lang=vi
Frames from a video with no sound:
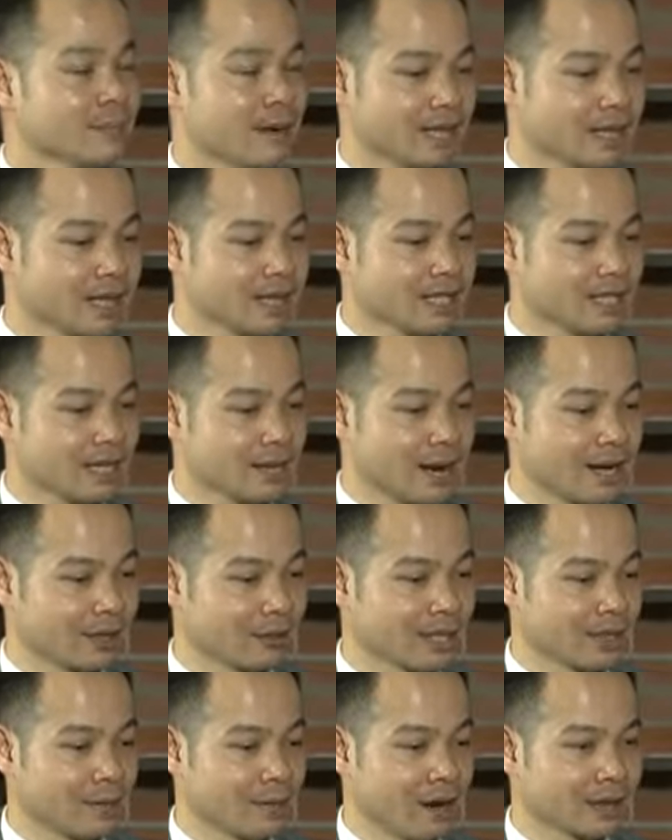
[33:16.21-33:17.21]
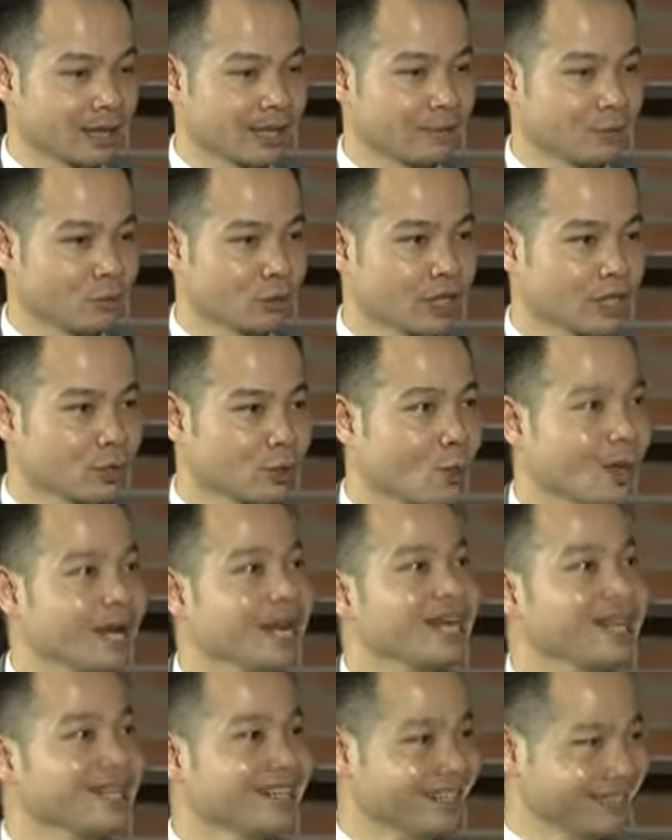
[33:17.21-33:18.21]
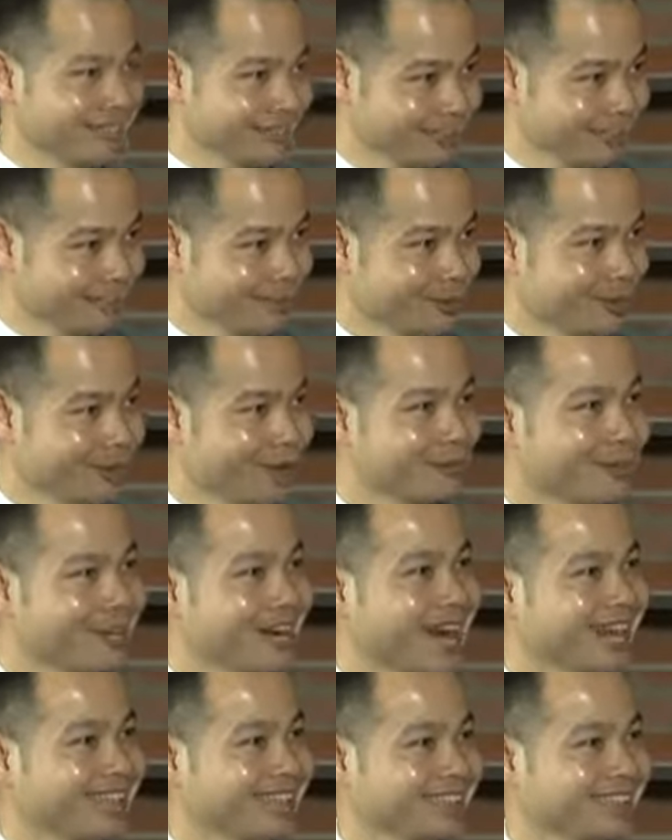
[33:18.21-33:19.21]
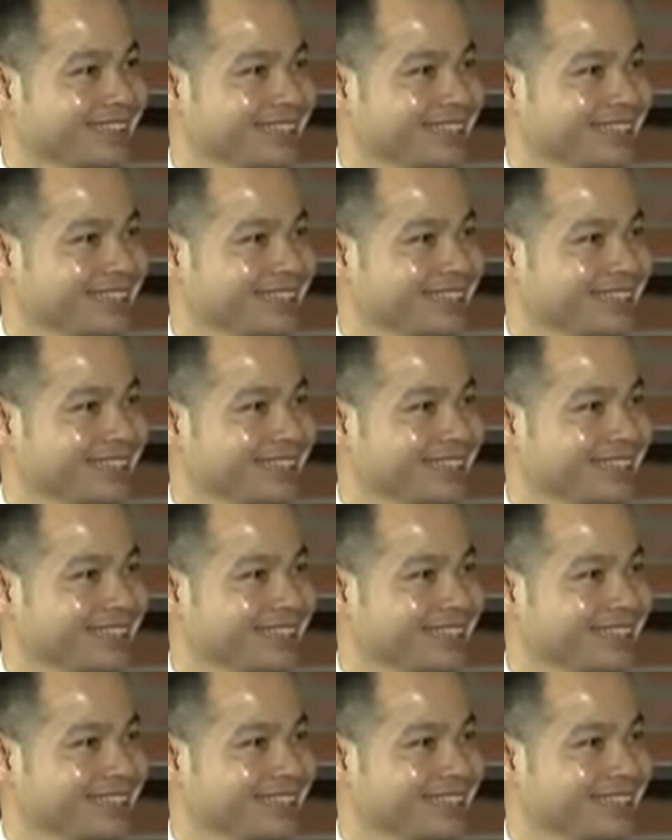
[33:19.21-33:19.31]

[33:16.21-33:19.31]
bạn nghĩ rằng là bạn có thể mở thành một cái chuỗi trung tâm tiếng Anh,